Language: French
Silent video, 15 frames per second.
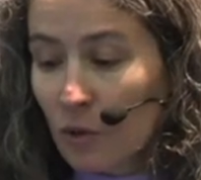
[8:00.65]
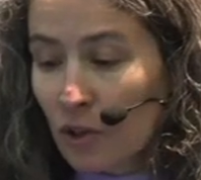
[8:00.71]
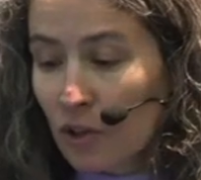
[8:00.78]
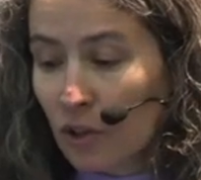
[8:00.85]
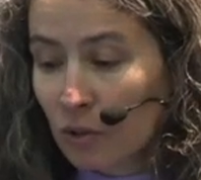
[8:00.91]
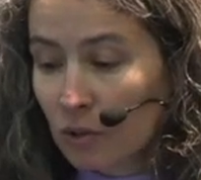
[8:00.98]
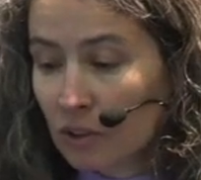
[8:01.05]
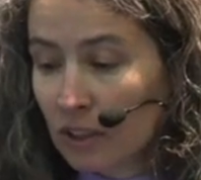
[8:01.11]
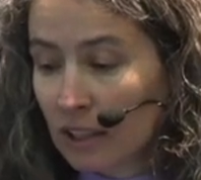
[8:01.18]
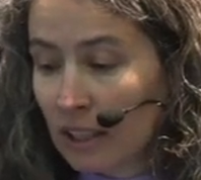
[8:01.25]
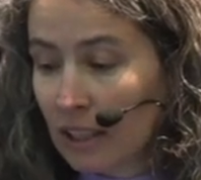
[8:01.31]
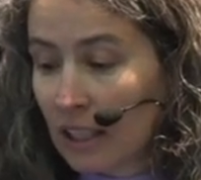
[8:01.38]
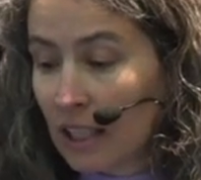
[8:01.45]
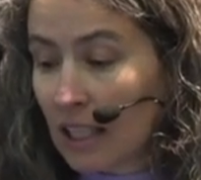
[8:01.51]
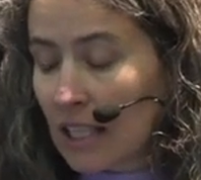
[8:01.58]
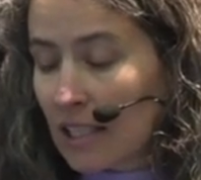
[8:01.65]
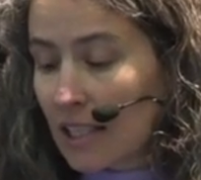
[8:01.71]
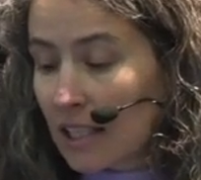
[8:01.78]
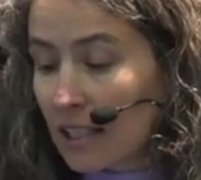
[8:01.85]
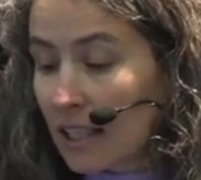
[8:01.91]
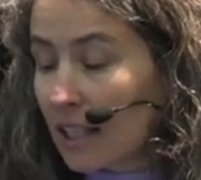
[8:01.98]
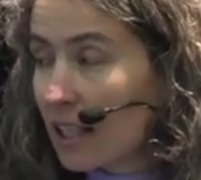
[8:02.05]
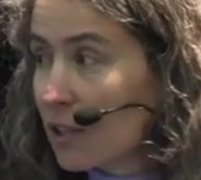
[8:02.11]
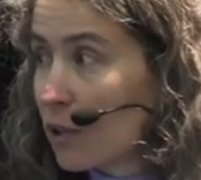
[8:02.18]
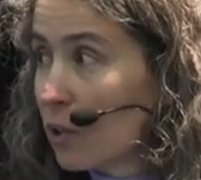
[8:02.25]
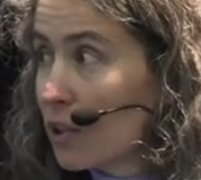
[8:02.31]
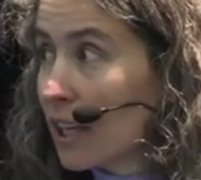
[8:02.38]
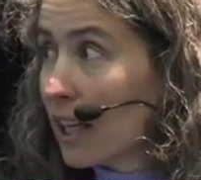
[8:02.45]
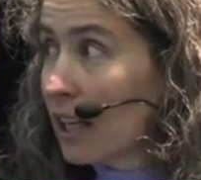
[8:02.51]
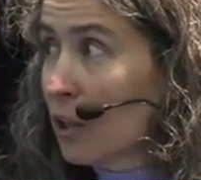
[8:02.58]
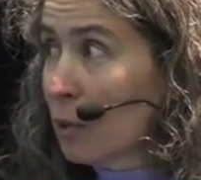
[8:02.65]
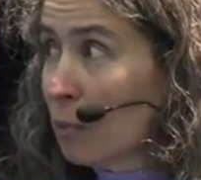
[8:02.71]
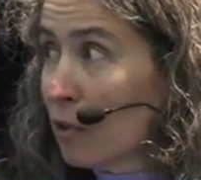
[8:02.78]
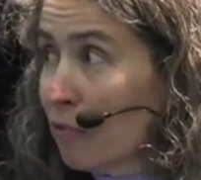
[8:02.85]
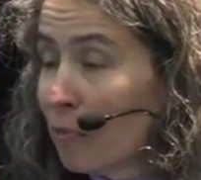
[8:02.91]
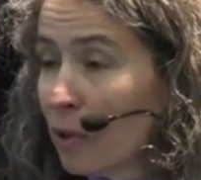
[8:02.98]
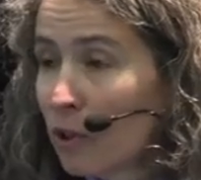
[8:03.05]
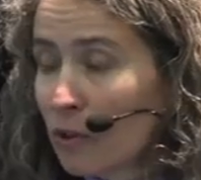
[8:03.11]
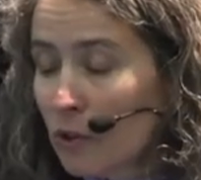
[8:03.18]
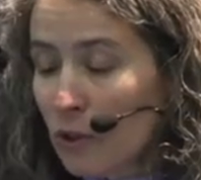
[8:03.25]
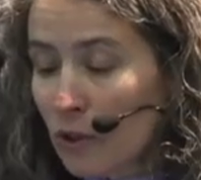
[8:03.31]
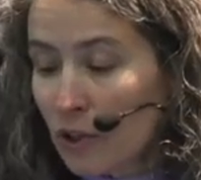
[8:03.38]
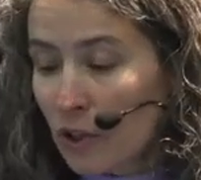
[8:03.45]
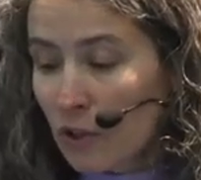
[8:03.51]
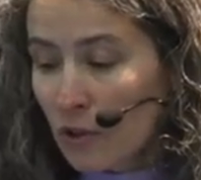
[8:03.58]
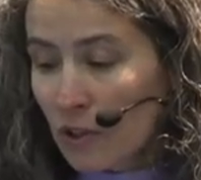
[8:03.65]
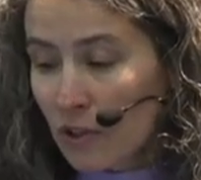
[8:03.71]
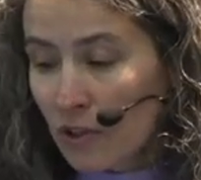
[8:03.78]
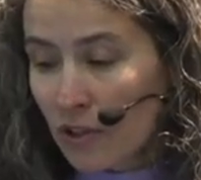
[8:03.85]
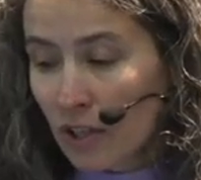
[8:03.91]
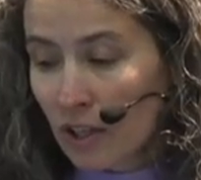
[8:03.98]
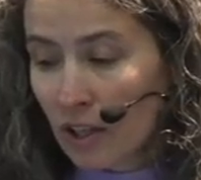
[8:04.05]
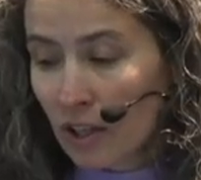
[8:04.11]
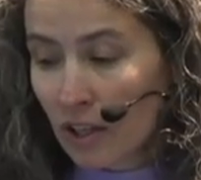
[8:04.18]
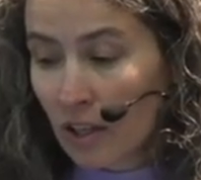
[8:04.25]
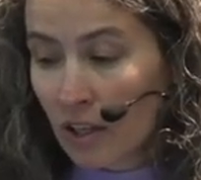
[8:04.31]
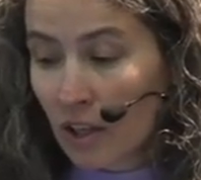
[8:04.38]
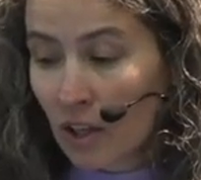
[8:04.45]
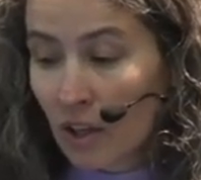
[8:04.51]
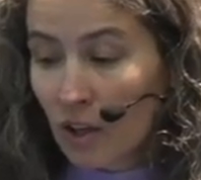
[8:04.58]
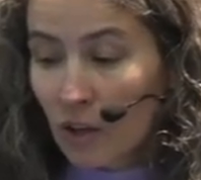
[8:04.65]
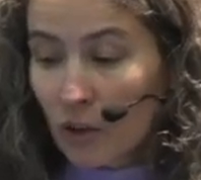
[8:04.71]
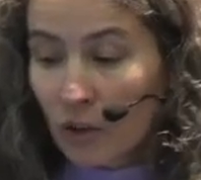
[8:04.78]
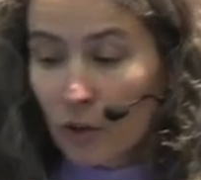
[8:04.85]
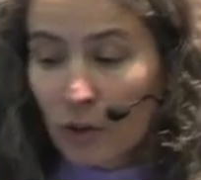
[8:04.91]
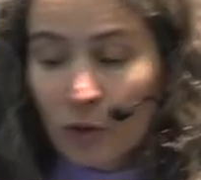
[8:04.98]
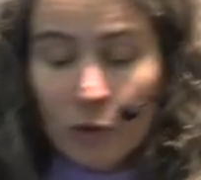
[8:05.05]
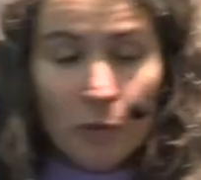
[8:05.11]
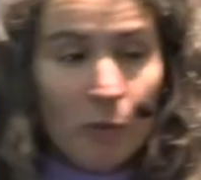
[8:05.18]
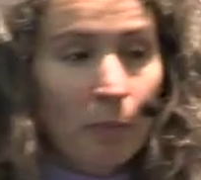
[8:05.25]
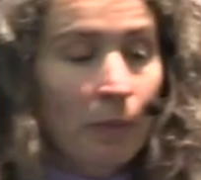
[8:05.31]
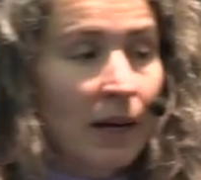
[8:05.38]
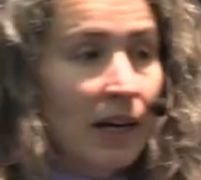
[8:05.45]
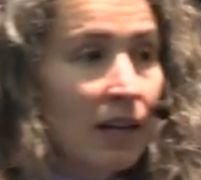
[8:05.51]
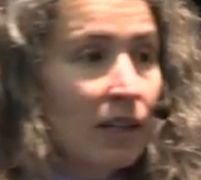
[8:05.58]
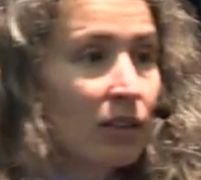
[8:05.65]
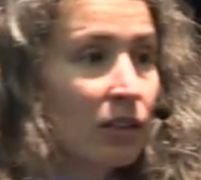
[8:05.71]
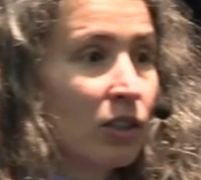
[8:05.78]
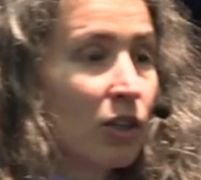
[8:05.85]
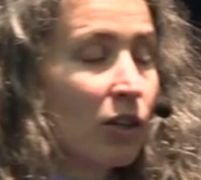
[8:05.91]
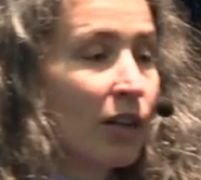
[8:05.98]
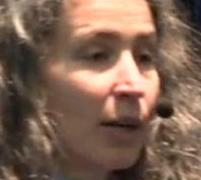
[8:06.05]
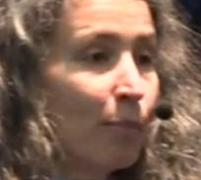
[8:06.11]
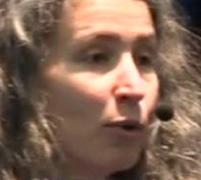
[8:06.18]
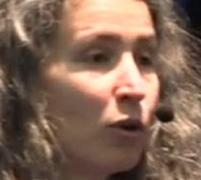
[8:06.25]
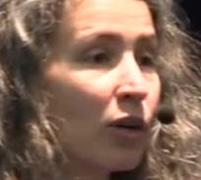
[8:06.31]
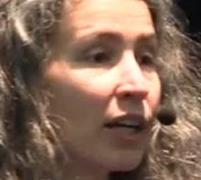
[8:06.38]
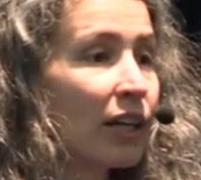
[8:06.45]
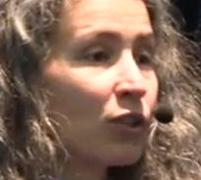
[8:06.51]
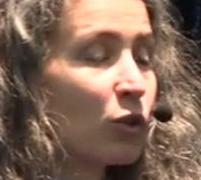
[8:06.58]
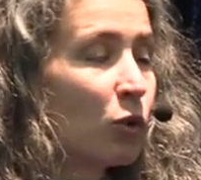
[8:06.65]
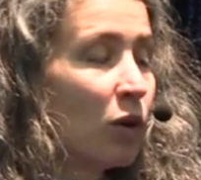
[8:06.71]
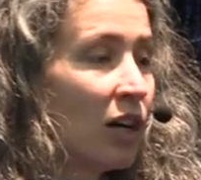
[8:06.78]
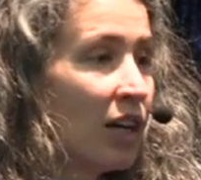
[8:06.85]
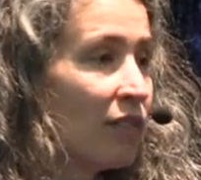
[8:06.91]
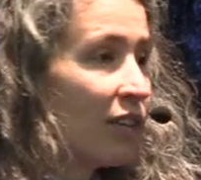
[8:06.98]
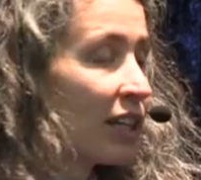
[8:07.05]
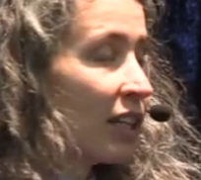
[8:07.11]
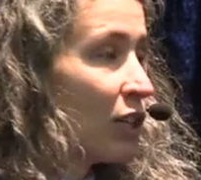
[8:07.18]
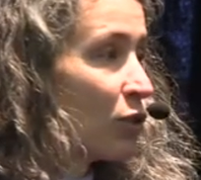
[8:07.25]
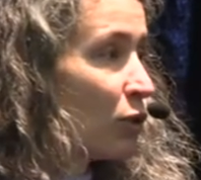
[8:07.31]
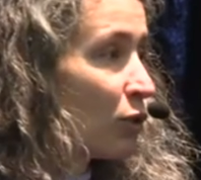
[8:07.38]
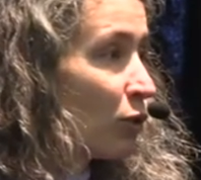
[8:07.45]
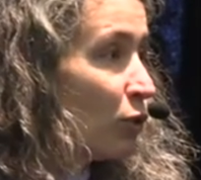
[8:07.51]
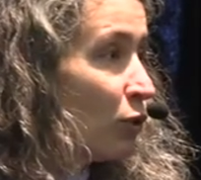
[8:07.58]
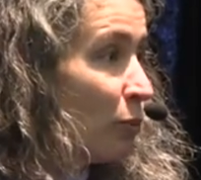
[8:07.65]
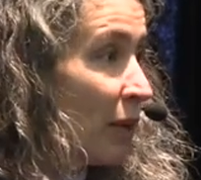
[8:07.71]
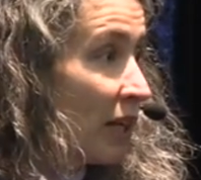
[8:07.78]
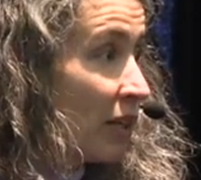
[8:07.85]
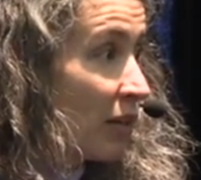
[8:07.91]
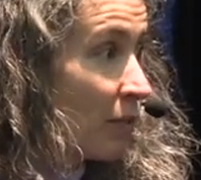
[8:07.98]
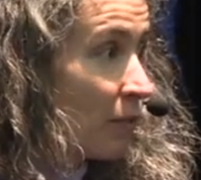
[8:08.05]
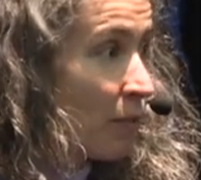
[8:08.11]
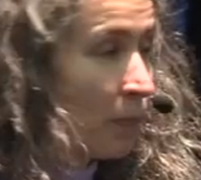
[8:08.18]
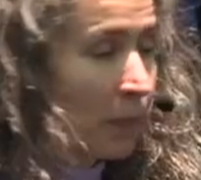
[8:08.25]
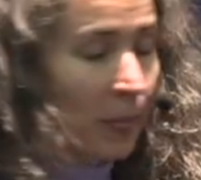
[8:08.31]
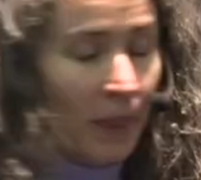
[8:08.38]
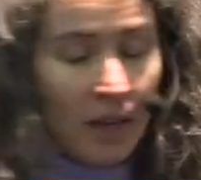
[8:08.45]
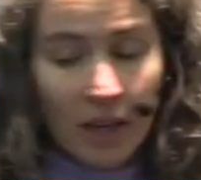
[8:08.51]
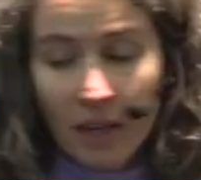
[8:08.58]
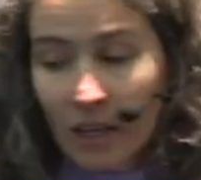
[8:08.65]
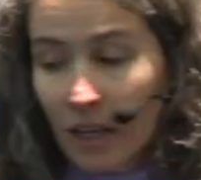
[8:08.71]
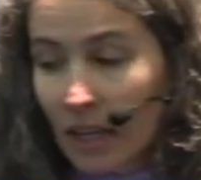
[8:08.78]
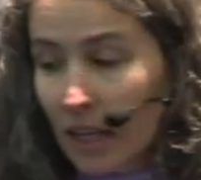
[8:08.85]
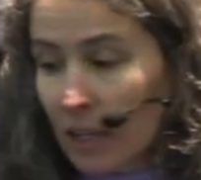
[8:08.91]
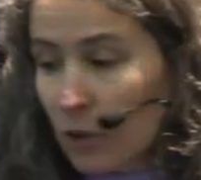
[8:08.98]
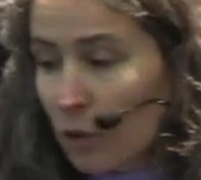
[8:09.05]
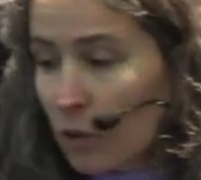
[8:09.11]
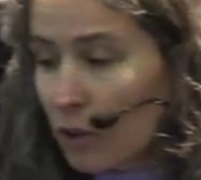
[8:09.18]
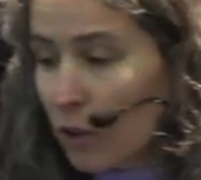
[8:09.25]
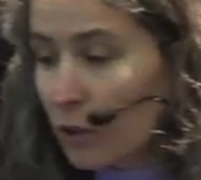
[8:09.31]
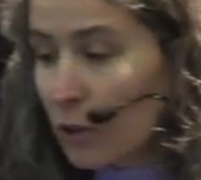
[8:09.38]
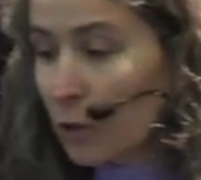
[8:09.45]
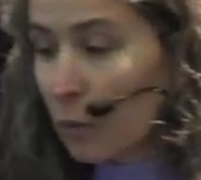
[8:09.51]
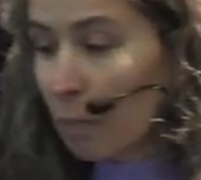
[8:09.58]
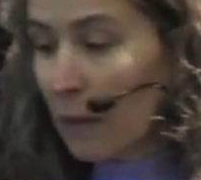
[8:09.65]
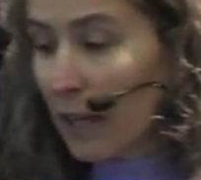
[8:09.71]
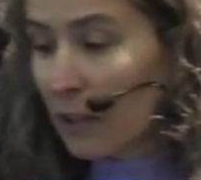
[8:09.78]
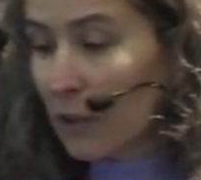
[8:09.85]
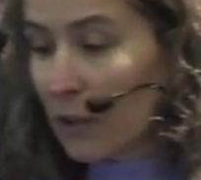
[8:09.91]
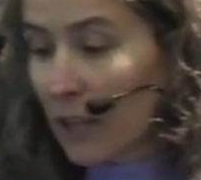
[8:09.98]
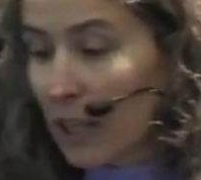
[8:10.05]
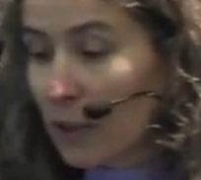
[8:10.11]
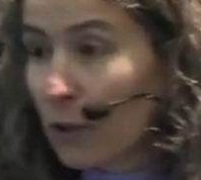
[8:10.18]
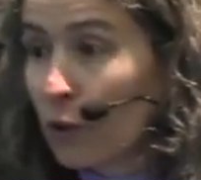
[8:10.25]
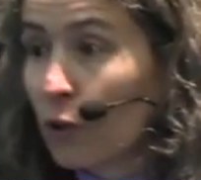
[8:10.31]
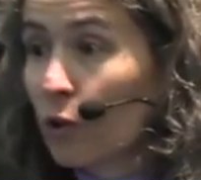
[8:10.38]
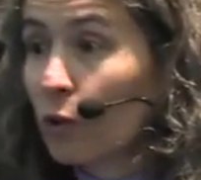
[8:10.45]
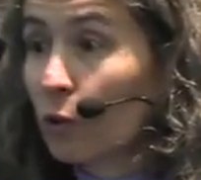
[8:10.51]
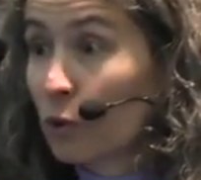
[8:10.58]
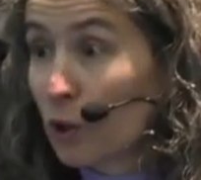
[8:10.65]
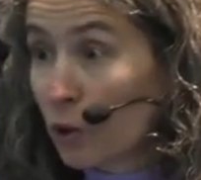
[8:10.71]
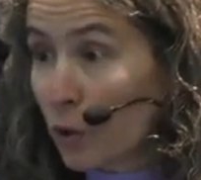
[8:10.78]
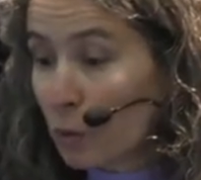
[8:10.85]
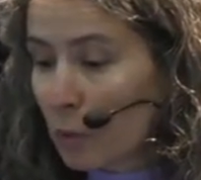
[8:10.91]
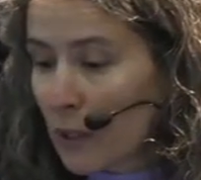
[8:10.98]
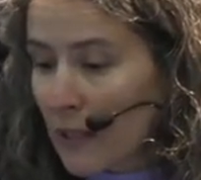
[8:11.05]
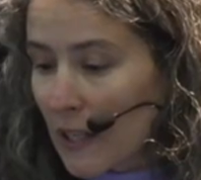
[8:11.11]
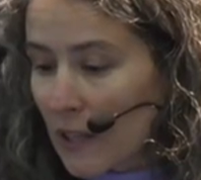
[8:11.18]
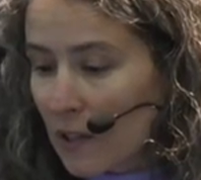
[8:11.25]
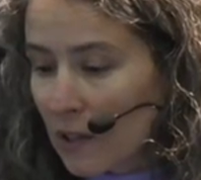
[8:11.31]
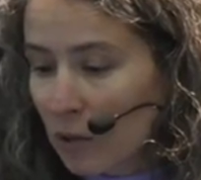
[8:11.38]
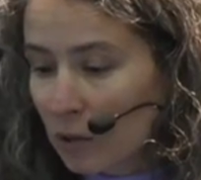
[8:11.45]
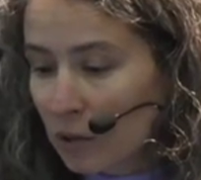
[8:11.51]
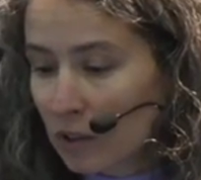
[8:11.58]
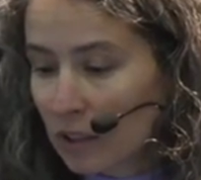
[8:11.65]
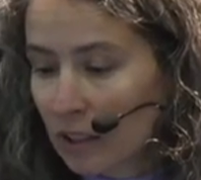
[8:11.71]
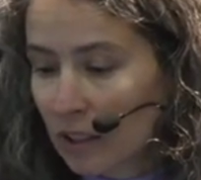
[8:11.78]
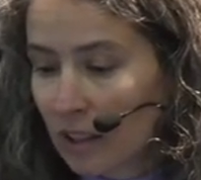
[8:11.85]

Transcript: notions, certains résultats ne peuvent prendre du sens que par leur rapport étroit avec les autres domaines. Et donc, lorsqu'on parle de calcul ou de computation